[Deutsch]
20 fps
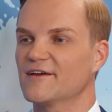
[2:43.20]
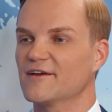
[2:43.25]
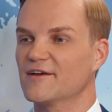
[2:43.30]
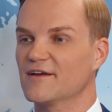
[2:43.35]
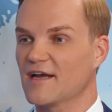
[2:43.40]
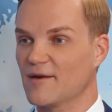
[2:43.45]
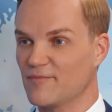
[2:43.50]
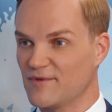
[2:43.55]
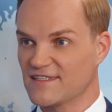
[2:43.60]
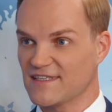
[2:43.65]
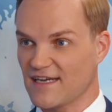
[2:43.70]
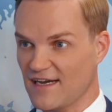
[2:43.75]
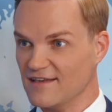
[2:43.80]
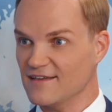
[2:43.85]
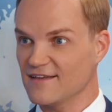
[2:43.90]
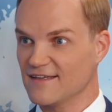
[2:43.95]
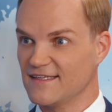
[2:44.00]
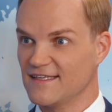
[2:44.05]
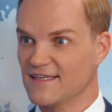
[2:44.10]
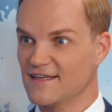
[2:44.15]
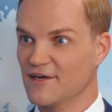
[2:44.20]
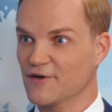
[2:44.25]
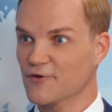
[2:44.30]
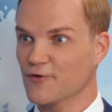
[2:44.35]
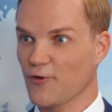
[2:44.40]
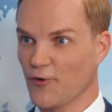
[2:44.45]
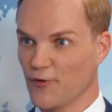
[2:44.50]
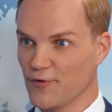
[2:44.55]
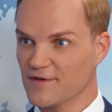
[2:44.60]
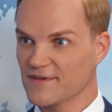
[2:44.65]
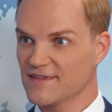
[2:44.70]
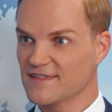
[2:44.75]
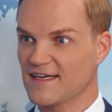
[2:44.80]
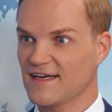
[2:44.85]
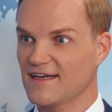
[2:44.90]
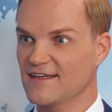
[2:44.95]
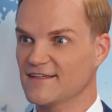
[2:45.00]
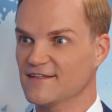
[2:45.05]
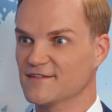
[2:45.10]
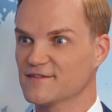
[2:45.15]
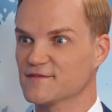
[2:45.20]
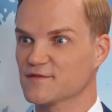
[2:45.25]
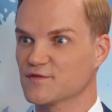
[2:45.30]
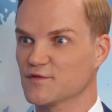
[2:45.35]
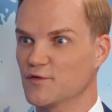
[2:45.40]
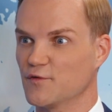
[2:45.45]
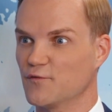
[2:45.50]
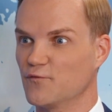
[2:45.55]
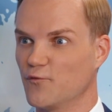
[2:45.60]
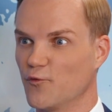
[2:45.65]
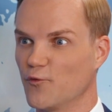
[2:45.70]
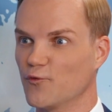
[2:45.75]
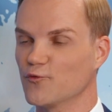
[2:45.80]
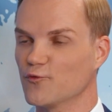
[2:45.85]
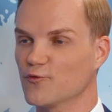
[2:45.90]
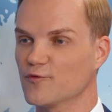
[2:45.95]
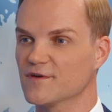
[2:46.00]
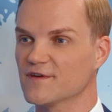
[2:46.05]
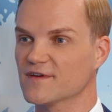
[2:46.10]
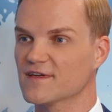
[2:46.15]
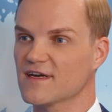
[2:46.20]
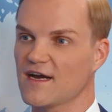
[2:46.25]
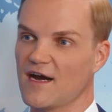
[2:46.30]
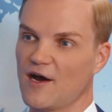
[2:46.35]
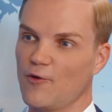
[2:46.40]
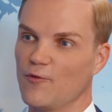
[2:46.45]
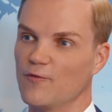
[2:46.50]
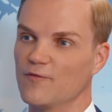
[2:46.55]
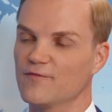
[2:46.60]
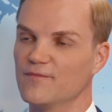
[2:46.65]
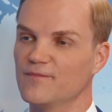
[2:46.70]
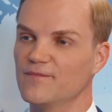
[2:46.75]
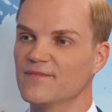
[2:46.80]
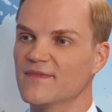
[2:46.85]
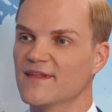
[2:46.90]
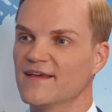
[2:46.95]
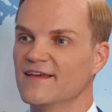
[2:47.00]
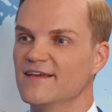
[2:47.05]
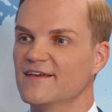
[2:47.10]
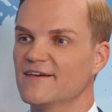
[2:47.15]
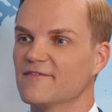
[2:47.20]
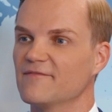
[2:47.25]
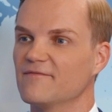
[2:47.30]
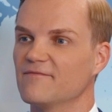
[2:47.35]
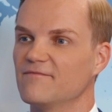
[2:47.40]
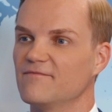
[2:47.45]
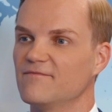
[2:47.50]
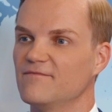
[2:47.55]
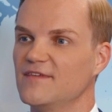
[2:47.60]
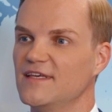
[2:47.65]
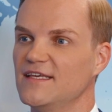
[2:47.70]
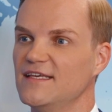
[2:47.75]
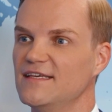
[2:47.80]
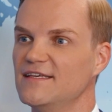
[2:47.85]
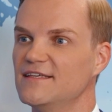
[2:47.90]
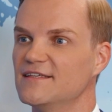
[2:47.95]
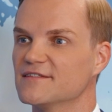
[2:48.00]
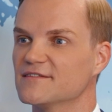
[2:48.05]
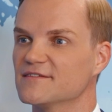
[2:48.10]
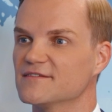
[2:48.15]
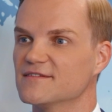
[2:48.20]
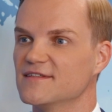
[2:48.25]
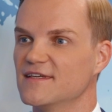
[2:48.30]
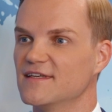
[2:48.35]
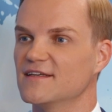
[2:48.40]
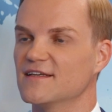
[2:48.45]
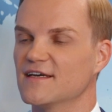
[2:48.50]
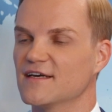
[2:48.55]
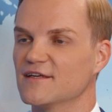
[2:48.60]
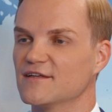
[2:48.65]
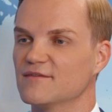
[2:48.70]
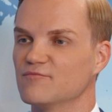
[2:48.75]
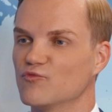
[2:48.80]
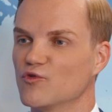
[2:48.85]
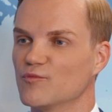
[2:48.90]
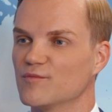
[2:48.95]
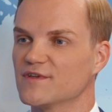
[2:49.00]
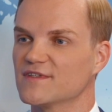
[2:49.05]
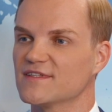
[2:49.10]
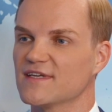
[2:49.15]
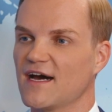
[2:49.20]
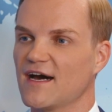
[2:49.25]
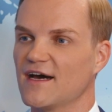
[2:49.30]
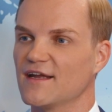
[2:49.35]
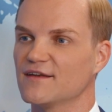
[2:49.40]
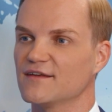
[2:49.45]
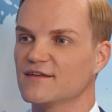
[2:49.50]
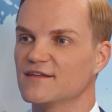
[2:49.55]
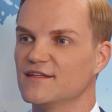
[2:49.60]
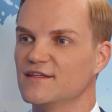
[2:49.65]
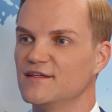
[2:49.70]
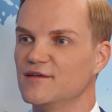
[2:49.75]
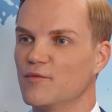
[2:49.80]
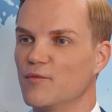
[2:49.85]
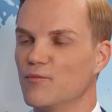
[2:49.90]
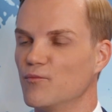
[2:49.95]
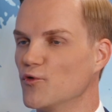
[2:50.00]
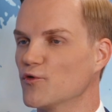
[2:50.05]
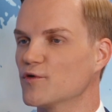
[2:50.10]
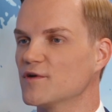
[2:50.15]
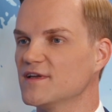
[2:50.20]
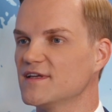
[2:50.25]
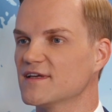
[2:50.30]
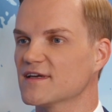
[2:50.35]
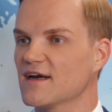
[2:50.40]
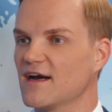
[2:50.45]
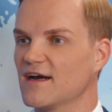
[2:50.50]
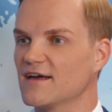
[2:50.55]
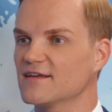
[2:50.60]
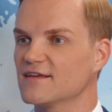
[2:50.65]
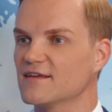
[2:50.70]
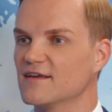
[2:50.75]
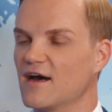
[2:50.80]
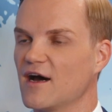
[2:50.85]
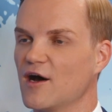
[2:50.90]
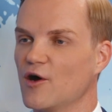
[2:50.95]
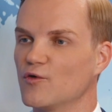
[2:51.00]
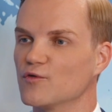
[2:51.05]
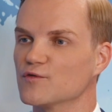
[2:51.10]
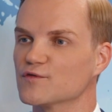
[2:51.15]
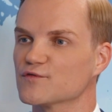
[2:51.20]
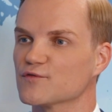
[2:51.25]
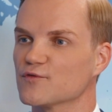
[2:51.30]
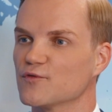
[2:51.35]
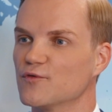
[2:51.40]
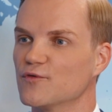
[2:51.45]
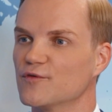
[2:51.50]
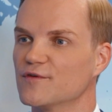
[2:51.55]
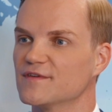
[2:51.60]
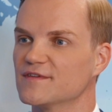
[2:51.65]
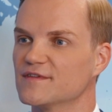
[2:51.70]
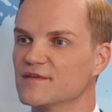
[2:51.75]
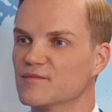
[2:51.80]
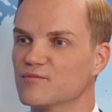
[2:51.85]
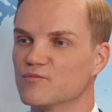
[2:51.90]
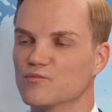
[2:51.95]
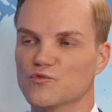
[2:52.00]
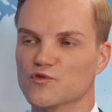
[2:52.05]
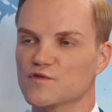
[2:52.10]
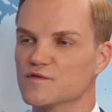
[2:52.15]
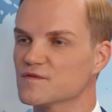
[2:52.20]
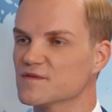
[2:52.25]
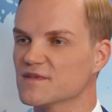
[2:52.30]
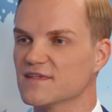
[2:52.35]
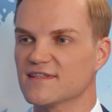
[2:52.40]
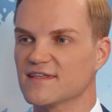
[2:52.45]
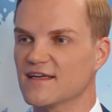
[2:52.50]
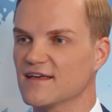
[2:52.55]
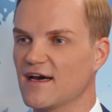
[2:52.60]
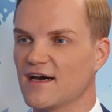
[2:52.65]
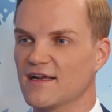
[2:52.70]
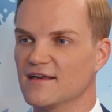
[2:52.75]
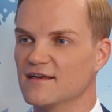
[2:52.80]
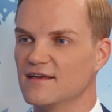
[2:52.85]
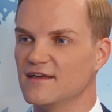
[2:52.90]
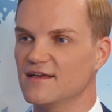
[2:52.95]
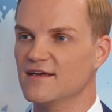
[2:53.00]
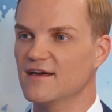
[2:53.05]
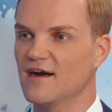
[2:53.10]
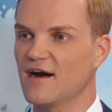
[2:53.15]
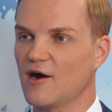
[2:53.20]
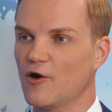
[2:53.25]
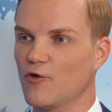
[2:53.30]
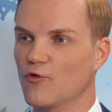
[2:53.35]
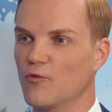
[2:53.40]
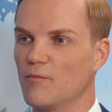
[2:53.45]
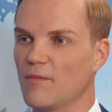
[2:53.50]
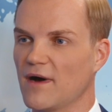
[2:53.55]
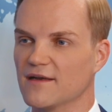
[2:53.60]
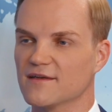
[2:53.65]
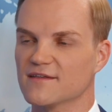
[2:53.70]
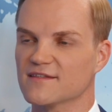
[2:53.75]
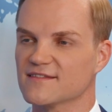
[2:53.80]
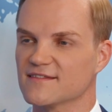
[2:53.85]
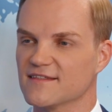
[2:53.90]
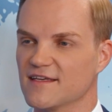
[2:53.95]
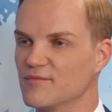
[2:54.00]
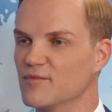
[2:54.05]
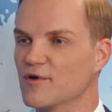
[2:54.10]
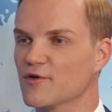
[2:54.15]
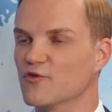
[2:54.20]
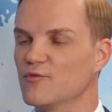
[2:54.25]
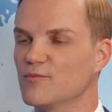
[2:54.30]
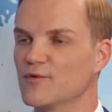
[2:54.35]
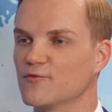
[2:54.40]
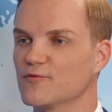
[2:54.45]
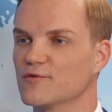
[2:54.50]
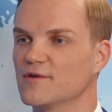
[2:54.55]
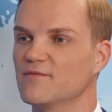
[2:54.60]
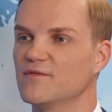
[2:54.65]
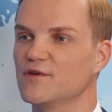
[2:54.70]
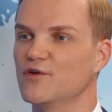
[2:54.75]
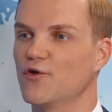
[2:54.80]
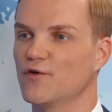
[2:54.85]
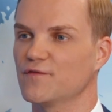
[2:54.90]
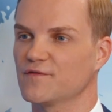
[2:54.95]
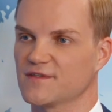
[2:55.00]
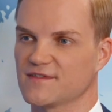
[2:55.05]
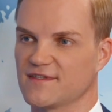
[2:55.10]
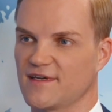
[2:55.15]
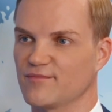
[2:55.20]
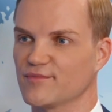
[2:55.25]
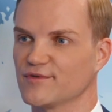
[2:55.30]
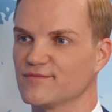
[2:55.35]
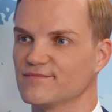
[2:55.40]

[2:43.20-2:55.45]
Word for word: Kapitalanleger können da jetzt äh, Wohnungen kaufen. Wie sehen da momentan die Möglichkeiten aus und ähm, müssen sich dann Anleger auch um alles selber kümmern oder wie läuft das ab?